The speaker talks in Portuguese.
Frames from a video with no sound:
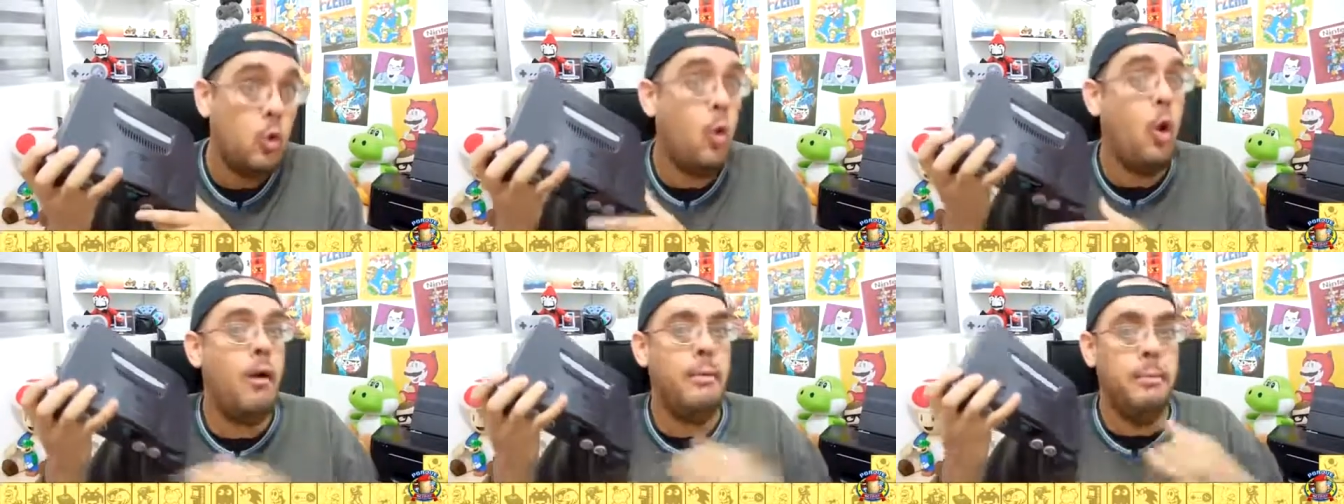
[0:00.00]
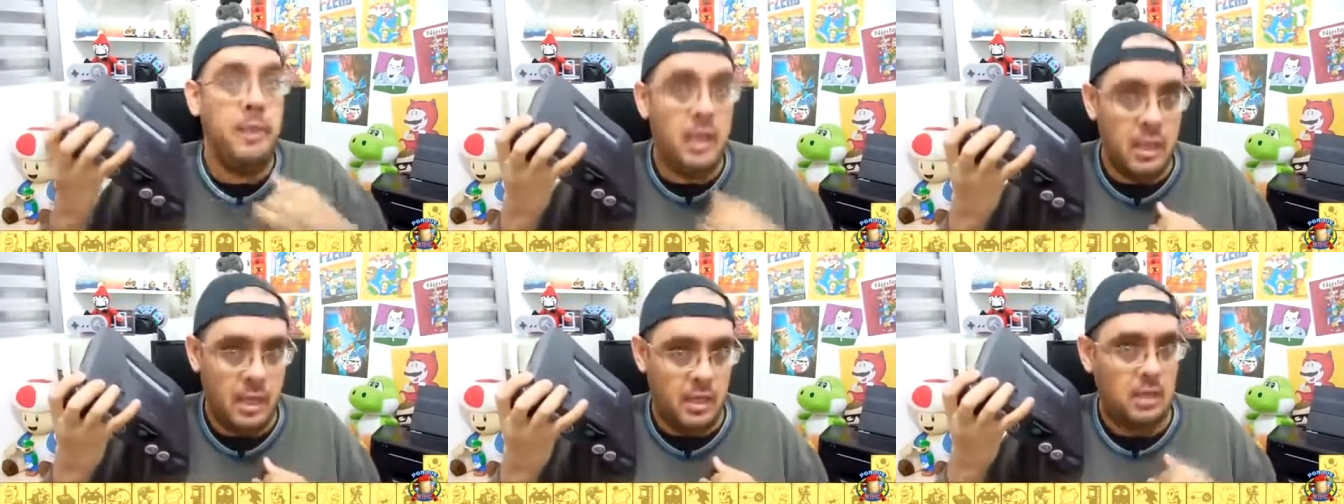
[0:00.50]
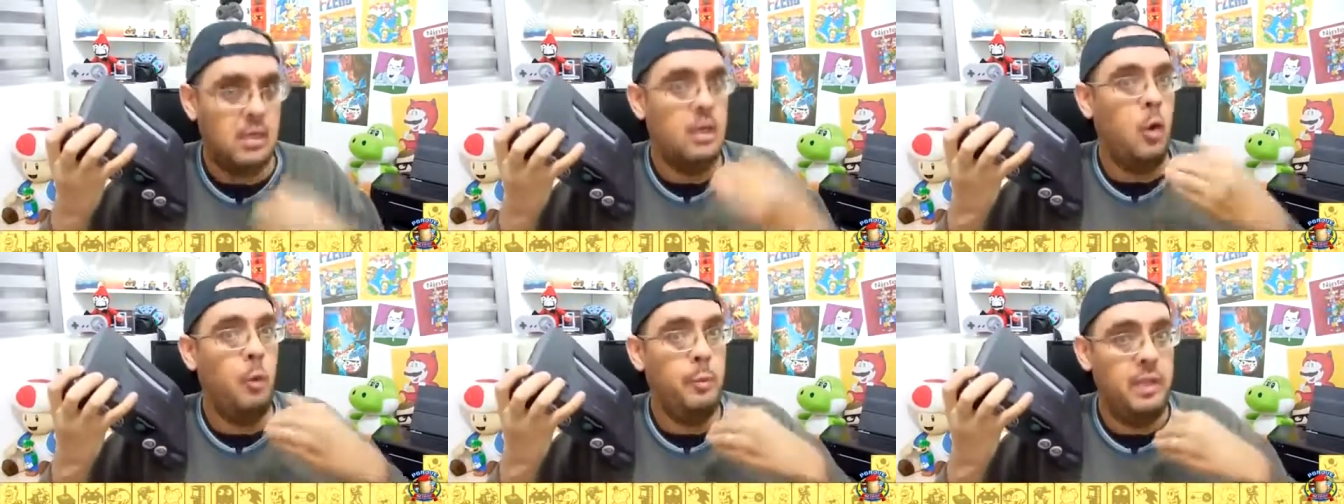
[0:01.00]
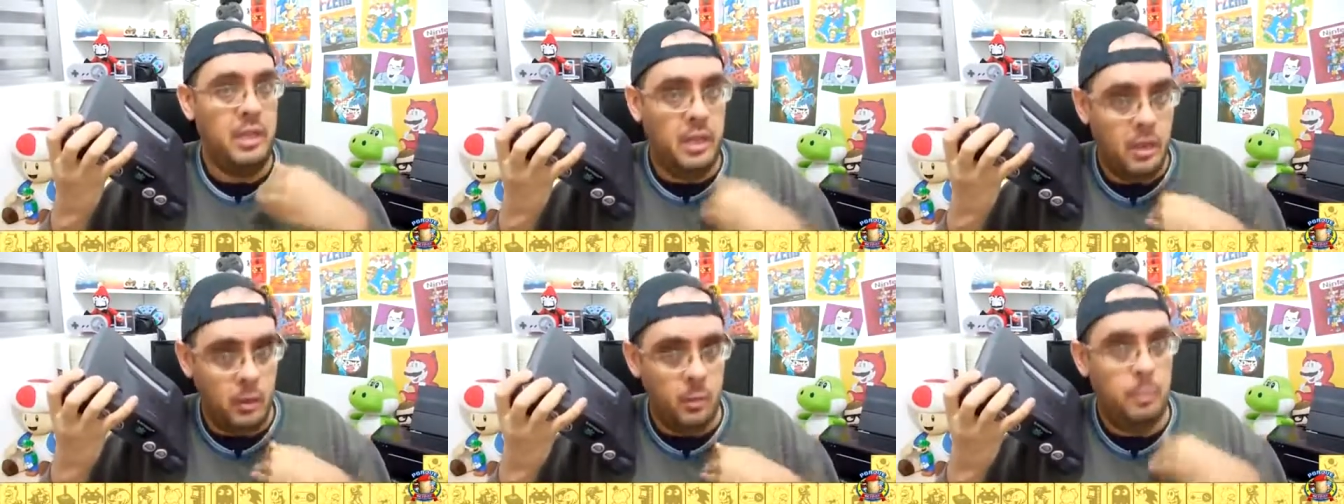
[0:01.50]
com a minha
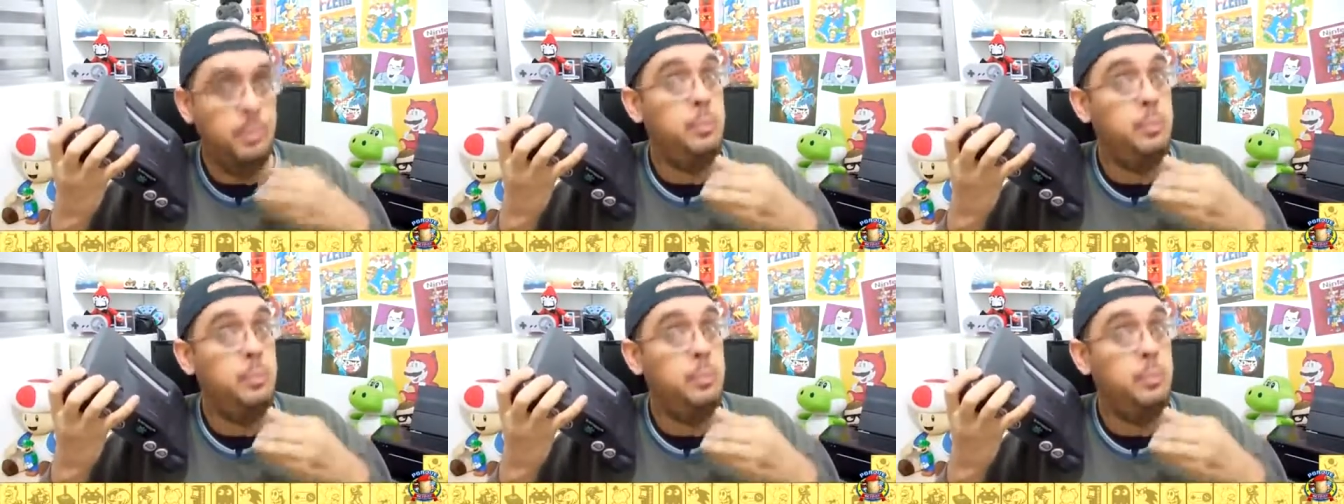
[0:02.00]
opinião,